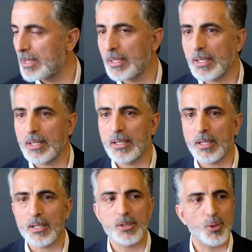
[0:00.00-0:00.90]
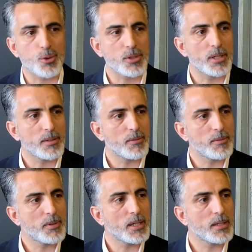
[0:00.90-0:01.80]
Yani az da olsa
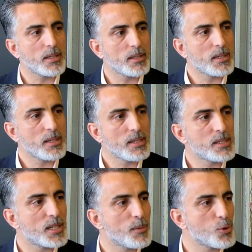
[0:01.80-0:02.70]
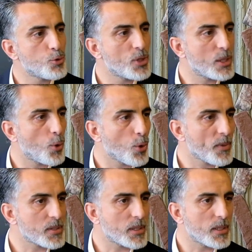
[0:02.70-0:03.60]
veya istediğimiz düzeyde
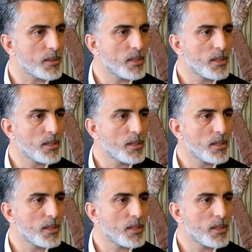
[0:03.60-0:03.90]
olmasa da